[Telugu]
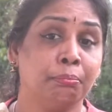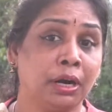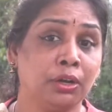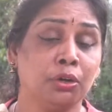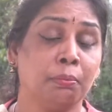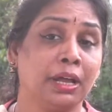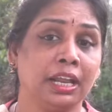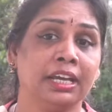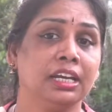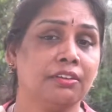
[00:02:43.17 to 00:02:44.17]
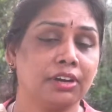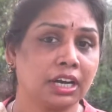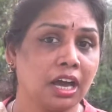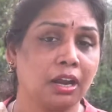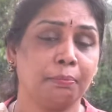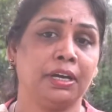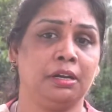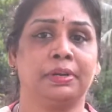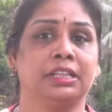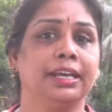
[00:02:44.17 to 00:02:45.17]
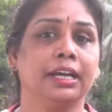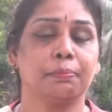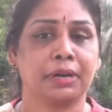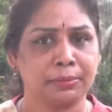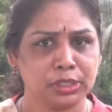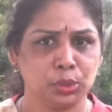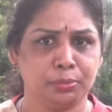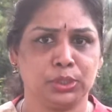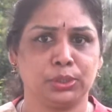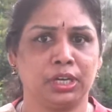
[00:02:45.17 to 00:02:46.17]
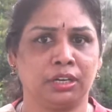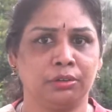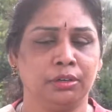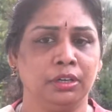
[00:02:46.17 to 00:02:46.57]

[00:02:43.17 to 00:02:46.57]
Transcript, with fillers: బడుగు బలహీన వర్గాలపైన ప్రత్యేక ప్రేమ చూపిస్తున్నారు